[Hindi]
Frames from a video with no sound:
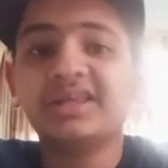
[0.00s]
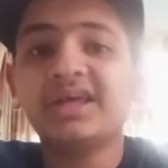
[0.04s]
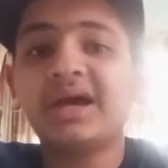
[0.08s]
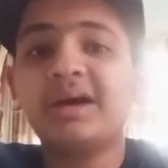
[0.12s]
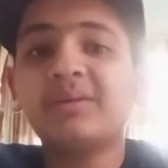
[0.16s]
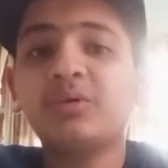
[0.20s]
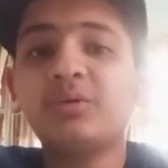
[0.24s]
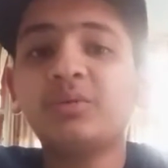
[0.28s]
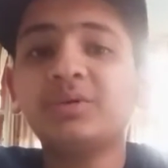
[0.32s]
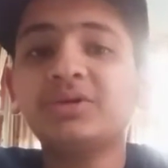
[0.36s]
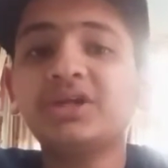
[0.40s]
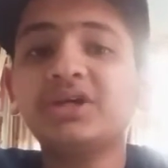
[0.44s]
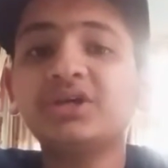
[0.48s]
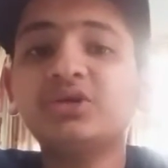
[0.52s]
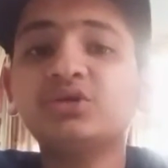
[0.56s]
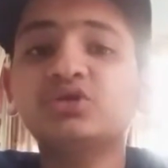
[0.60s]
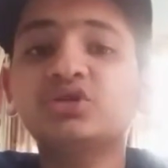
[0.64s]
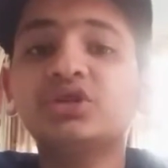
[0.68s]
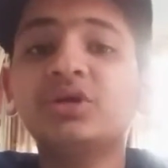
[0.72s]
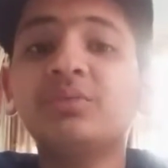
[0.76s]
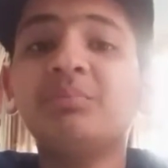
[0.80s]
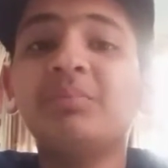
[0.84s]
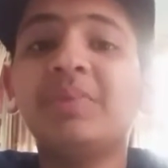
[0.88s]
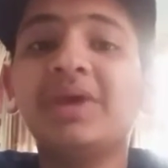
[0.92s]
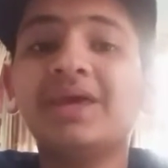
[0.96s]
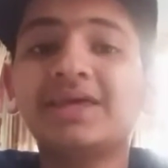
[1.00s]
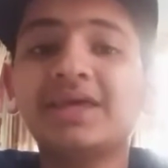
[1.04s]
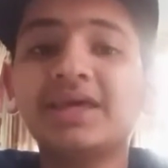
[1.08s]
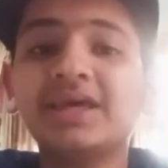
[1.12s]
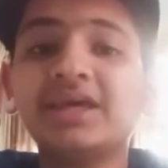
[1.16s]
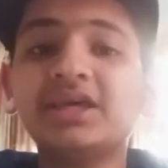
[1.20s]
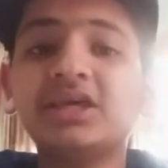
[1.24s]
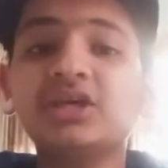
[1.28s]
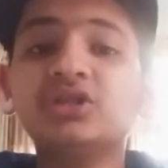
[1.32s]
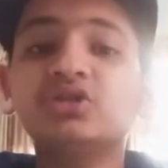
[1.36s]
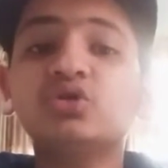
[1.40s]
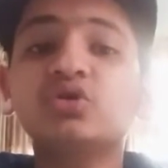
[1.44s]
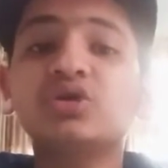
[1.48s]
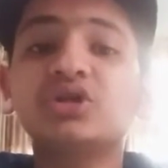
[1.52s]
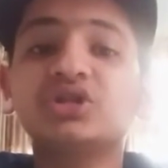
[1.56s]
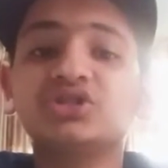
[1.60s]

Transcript: क्या आपको पता है कि उसकी मेकिंग की जो